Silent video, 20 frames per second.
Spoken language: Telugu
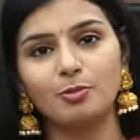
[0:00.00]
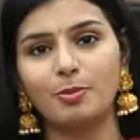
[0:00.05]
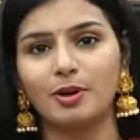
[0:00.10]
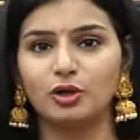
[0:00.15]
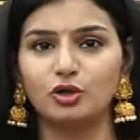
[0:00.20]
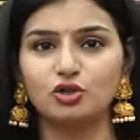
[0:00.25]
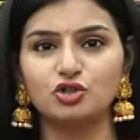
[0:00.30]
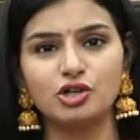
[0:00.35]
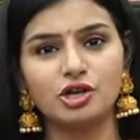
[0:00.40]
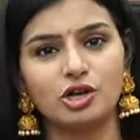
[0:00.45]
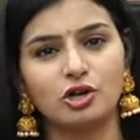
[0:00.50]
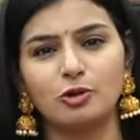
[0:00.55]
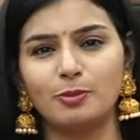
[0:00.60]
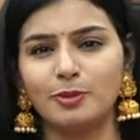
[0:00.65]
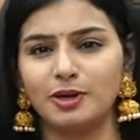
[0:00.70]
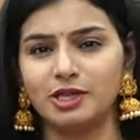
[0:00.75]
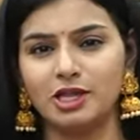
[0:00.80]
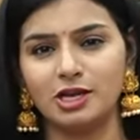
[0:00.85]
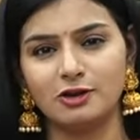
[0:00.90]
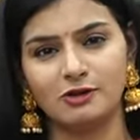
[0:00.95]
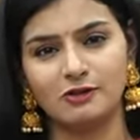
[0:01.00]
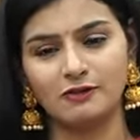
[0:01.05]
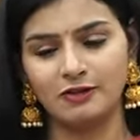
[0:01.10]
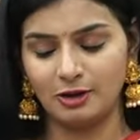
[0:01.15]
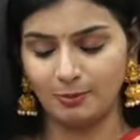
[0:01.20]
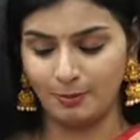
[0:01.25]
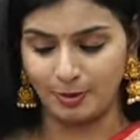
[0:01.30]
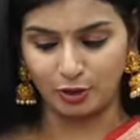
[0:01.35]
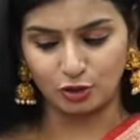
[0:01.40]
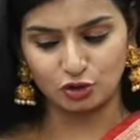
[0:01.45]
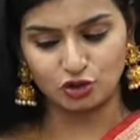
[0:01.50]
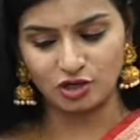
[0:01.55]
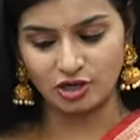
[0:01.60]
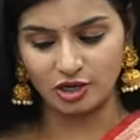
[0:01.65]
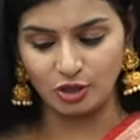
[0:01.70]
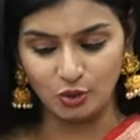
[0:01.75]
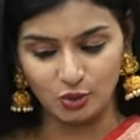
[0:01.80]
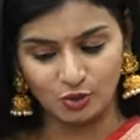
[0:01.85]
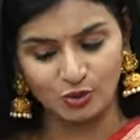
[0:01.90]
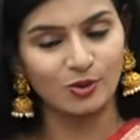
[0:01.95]
కొన్ని పట్టు చీరల్లో మనకి ఇరవై వేల పట్టు
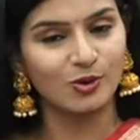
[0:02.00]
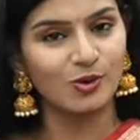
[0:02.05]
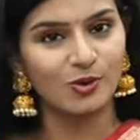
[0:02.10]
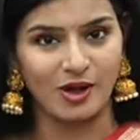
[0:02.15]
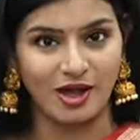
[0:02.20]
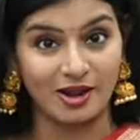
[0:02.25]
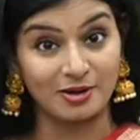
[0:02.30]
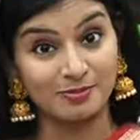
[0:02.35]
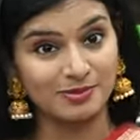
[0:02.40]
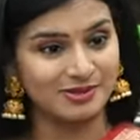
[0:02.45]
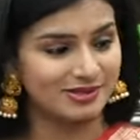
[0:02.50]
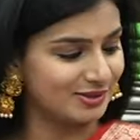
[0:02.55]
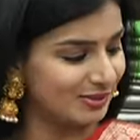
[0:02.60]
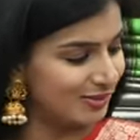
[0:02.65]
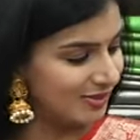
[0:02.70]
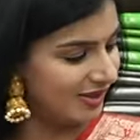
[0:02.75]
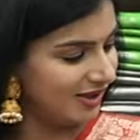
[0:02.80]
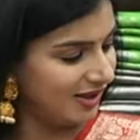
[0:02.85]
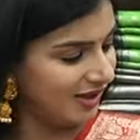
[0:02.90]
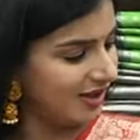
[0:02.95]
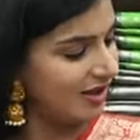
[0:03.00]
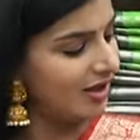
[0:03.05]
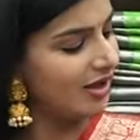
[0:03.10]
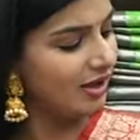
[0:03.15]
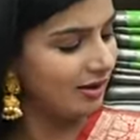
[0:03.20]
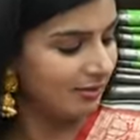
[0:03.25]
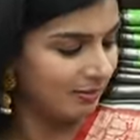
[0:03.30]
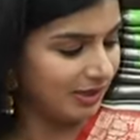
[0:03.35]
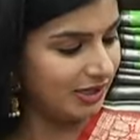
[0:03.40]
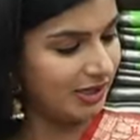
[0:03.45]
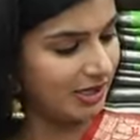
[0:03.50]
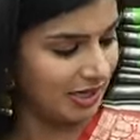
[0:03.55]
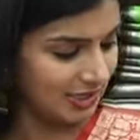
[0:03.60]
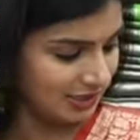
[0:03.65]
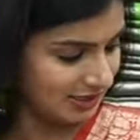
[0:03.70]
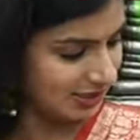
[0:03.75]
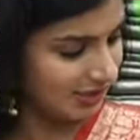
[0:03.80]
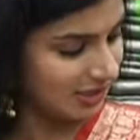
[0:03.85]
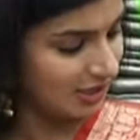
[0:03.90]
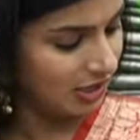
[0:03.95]
చీరల లుక్లో అనిపిస్తుంది బట్
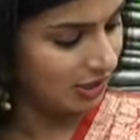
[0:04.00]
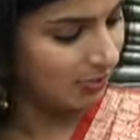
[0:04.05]
ఎస్